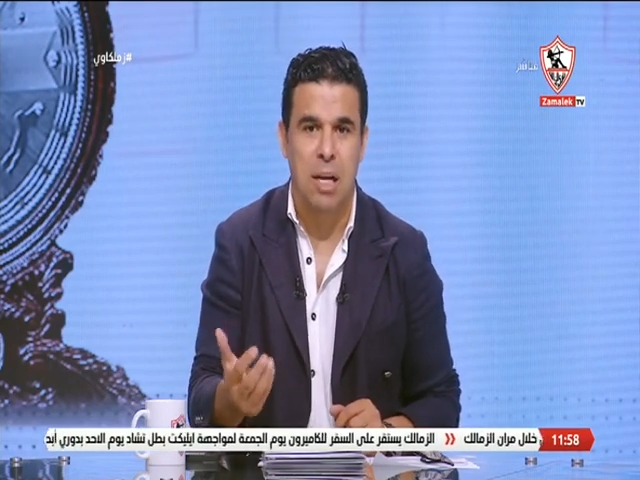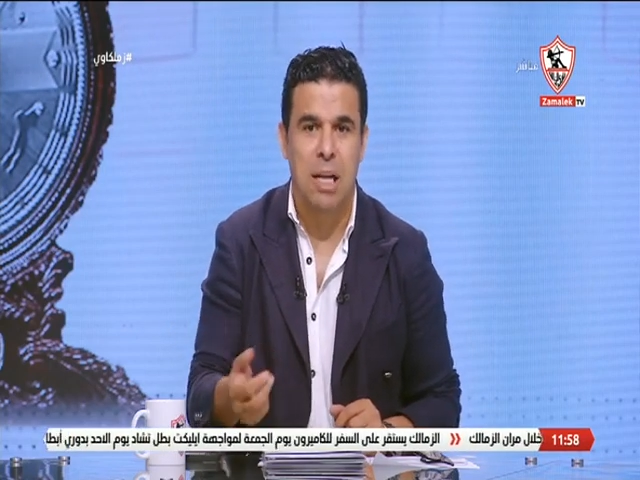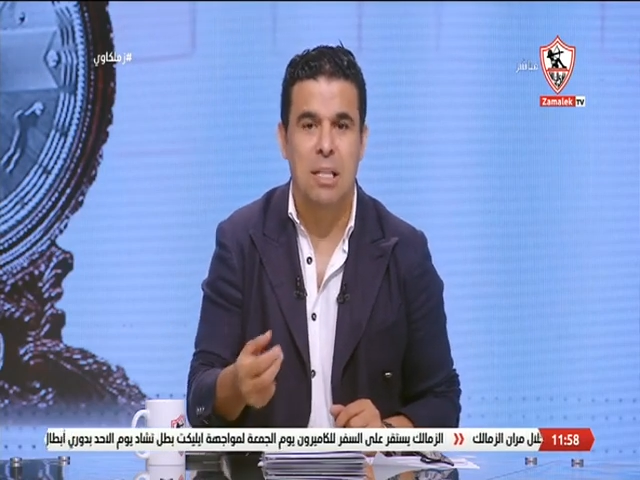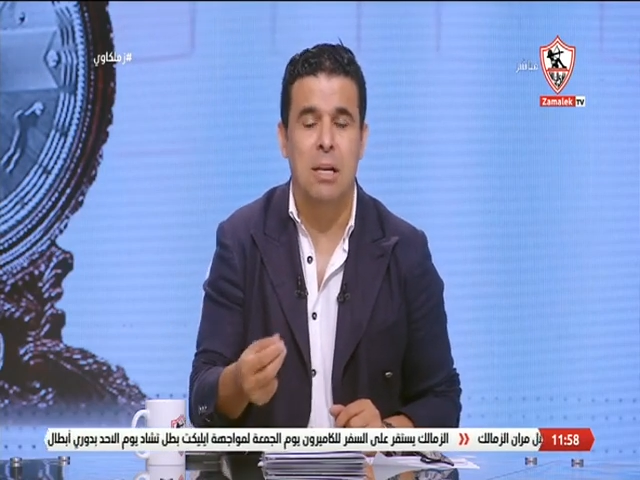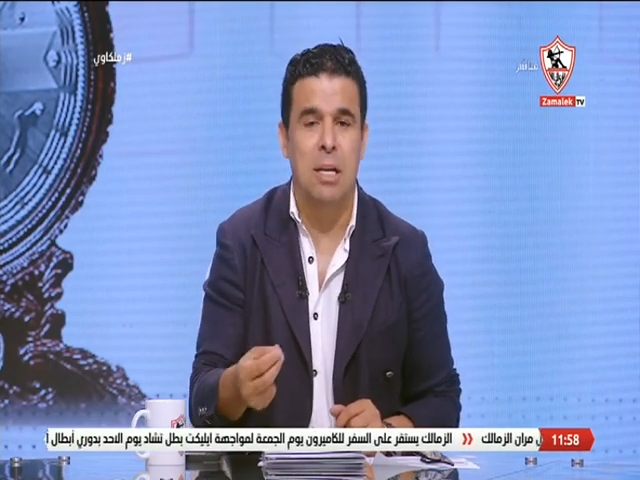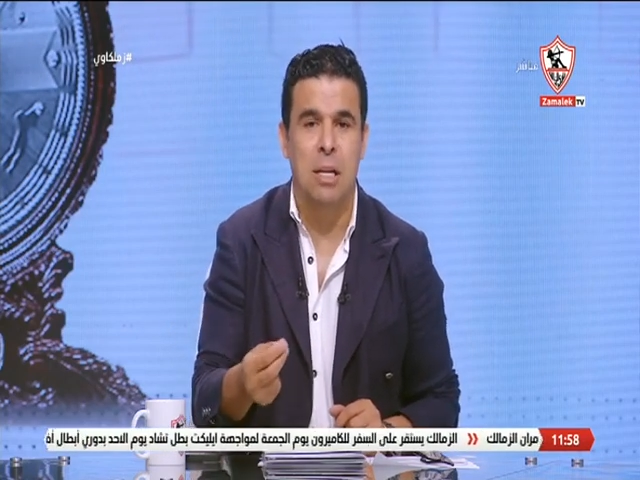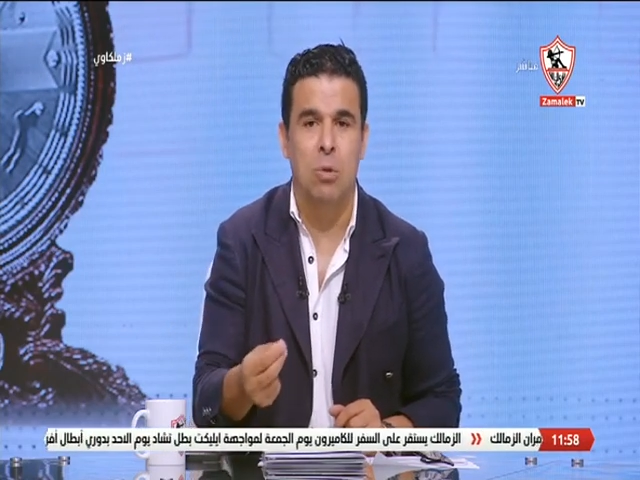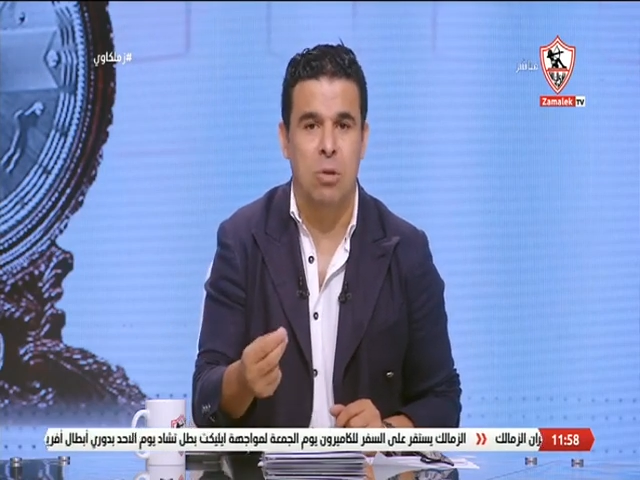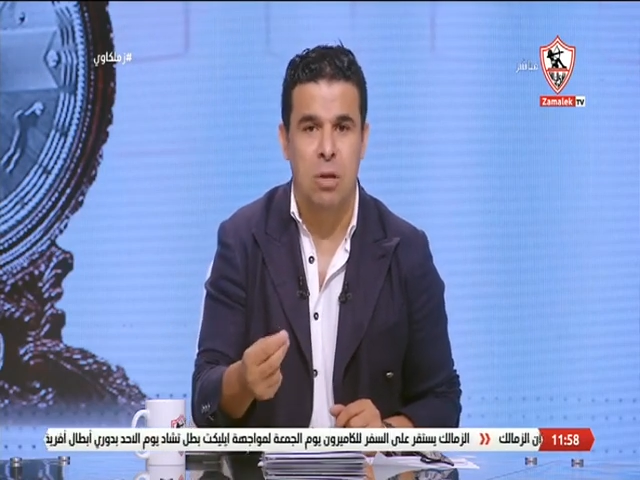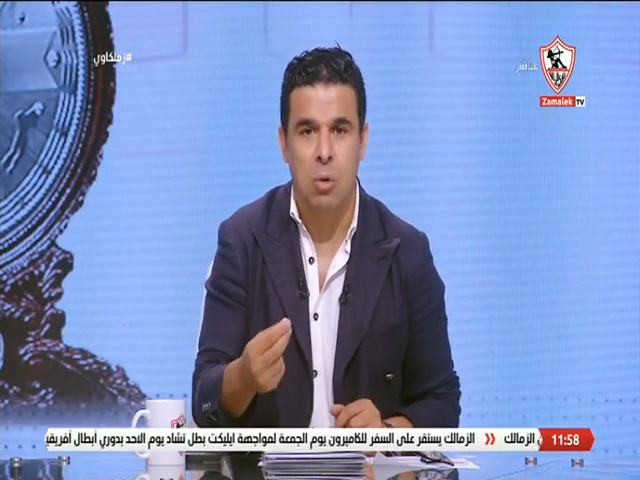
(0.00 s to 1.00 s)
نادي النادي
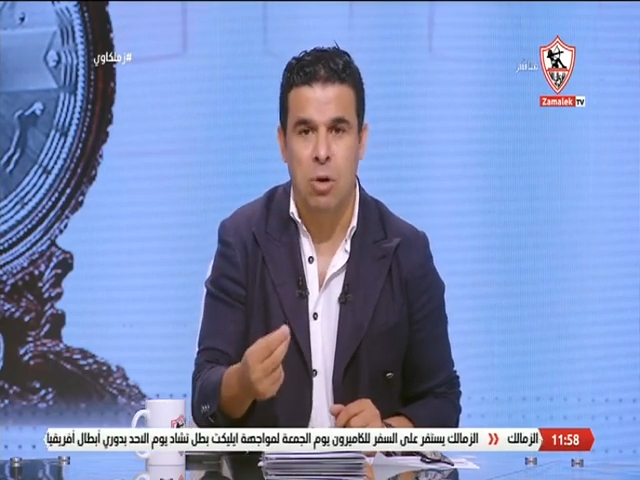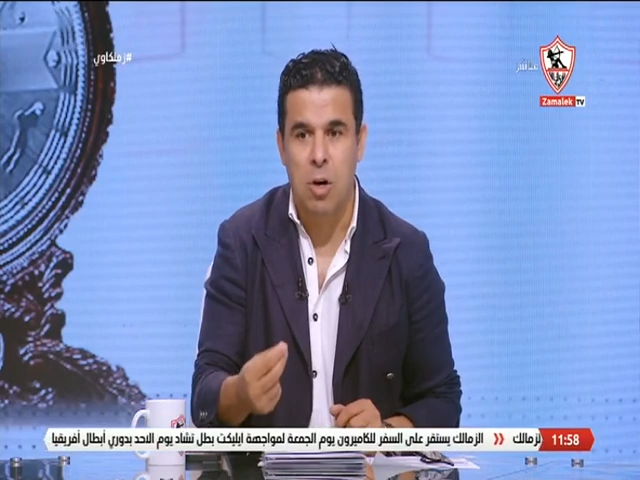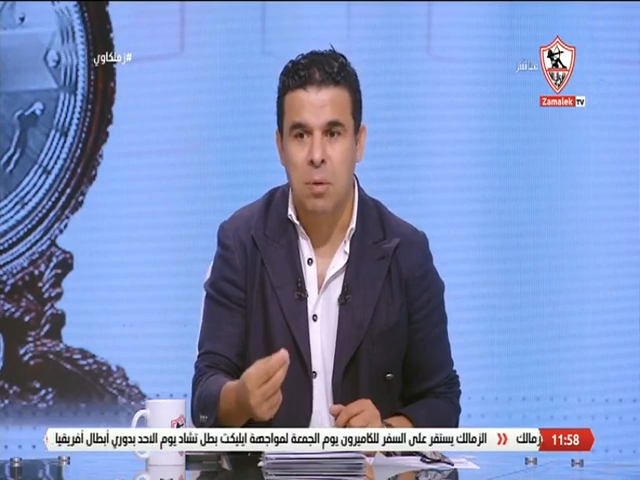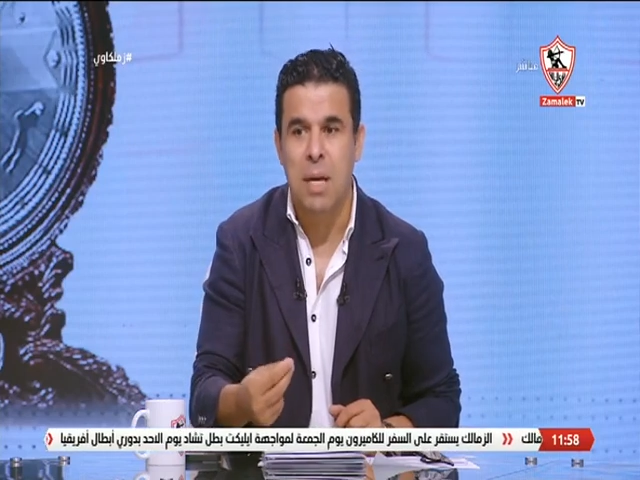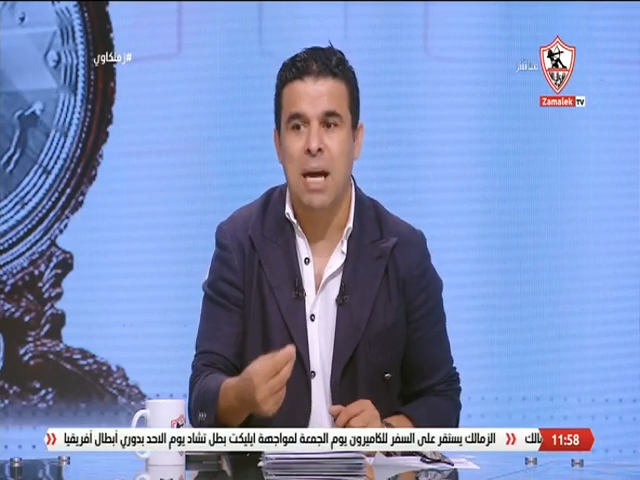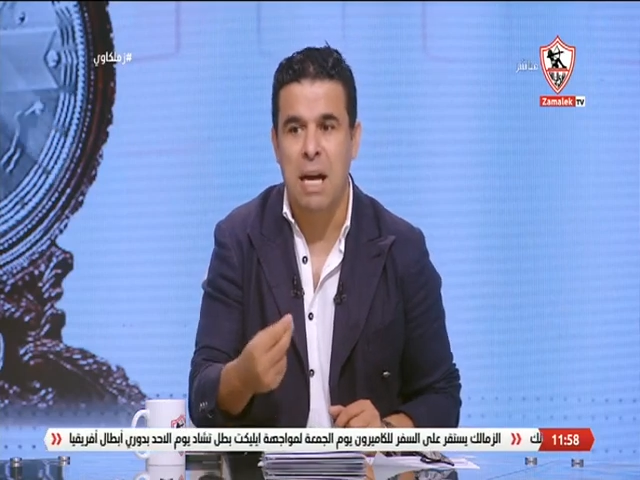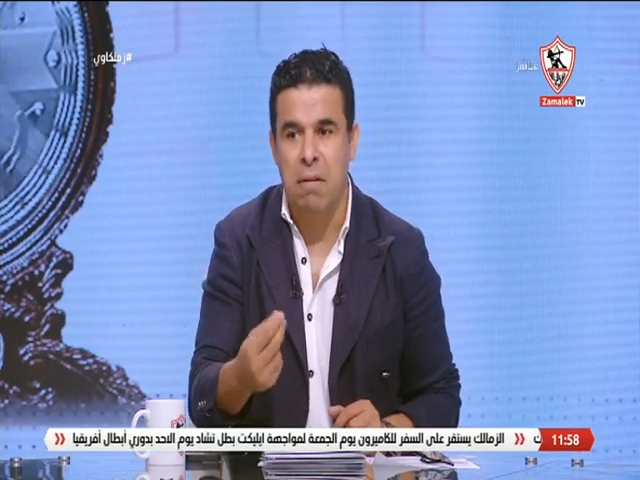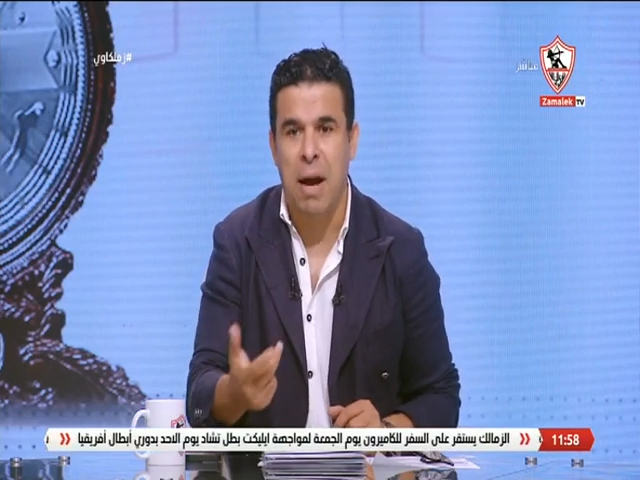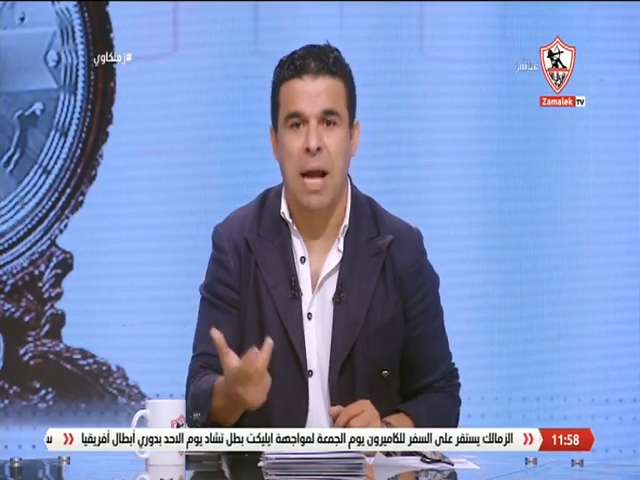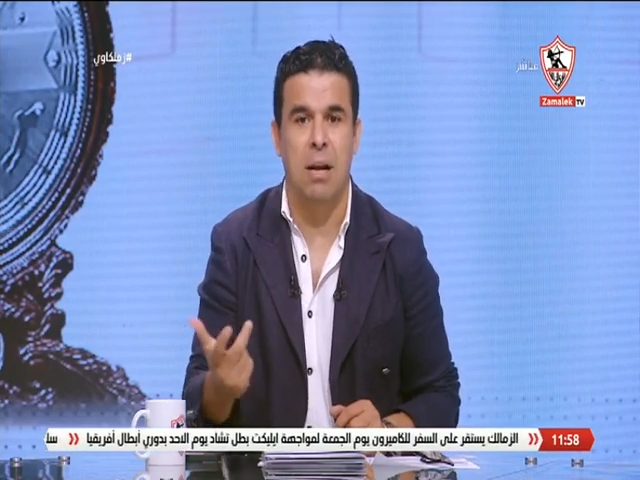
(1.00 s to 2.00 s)
الوطنيه والكرامه يعني
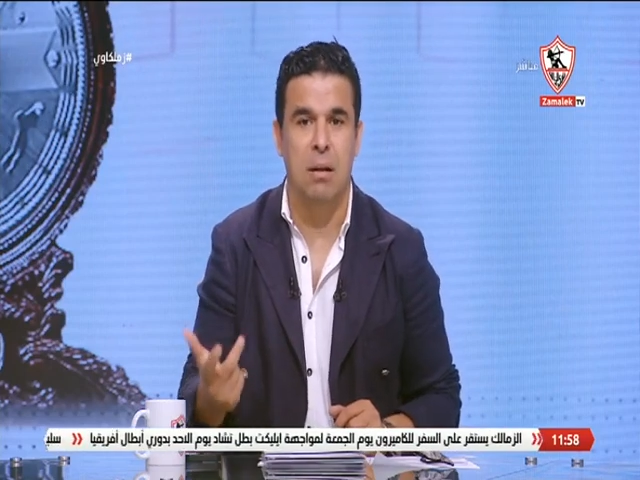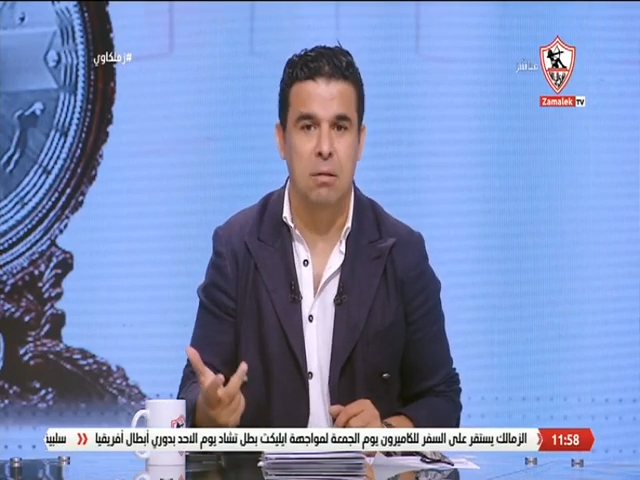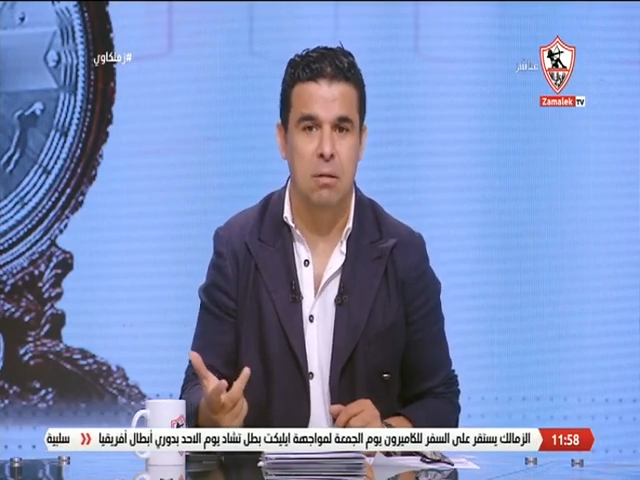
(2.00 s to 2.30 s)
افعال